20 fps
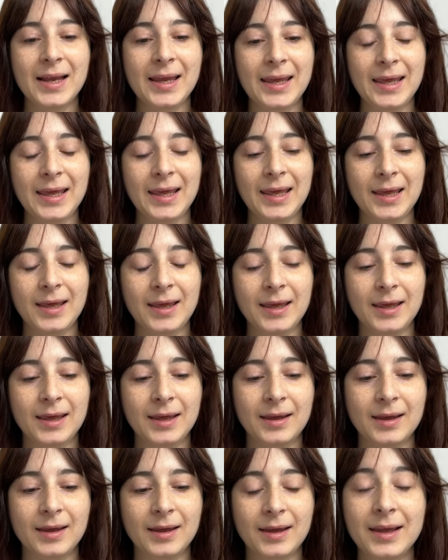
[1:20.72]

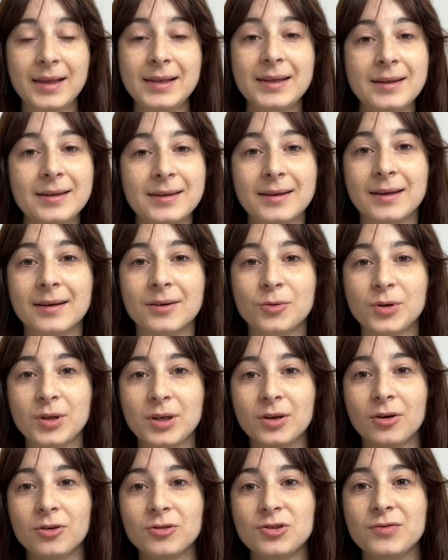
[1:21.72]
e, e niente,
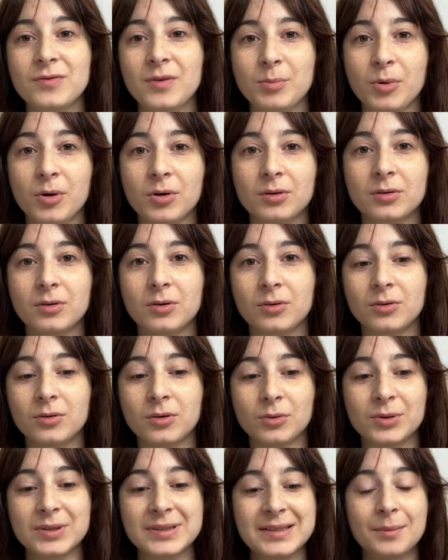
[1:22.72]
quindi oggi vi porto in
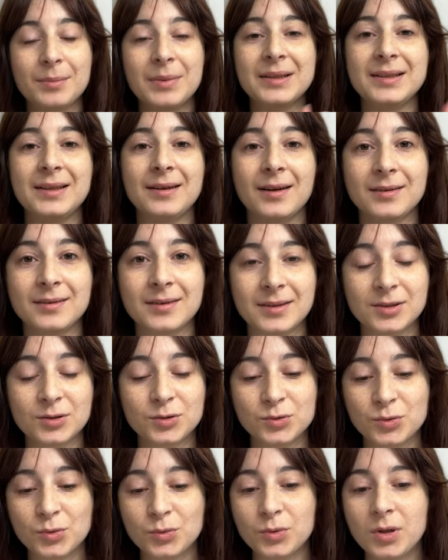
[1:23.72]
questa mattinata di
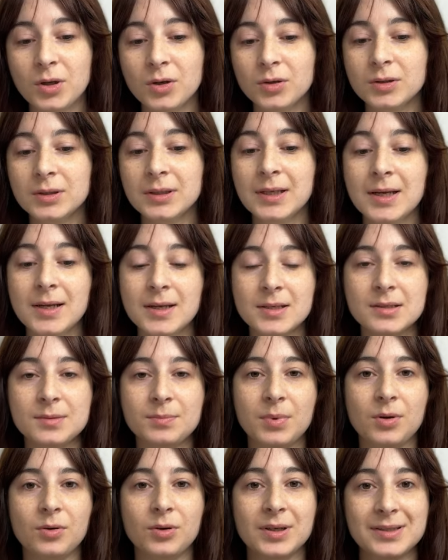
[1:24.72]
studio,
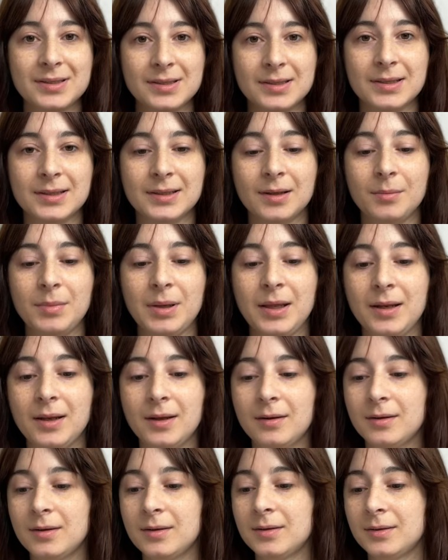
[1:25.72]
spero che si senta
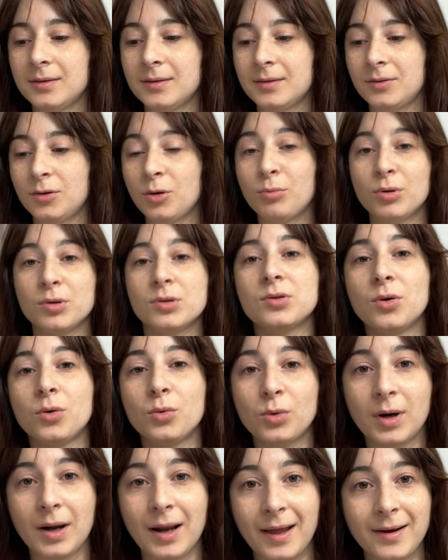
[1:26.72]
bene, eh, non posso
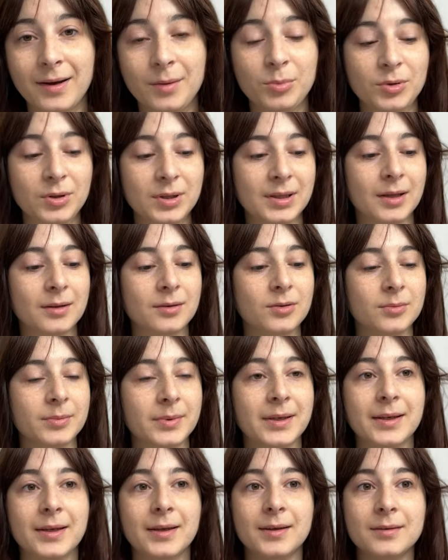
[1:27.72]
urlare più di tanto
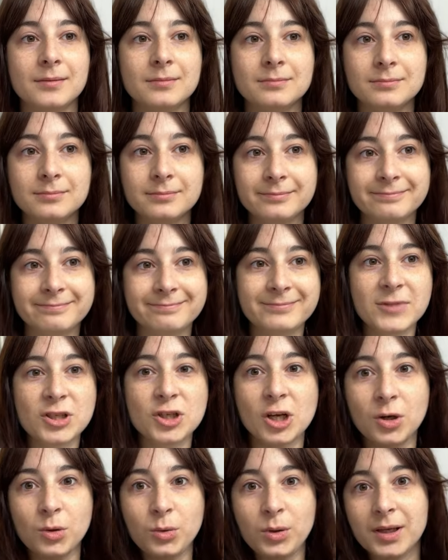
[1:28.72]
perché
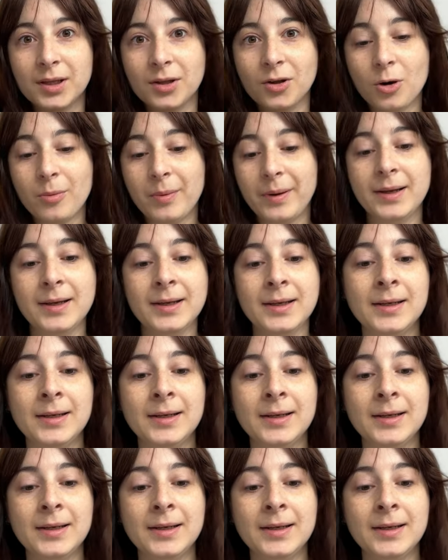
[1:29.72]
c'è lui che dorme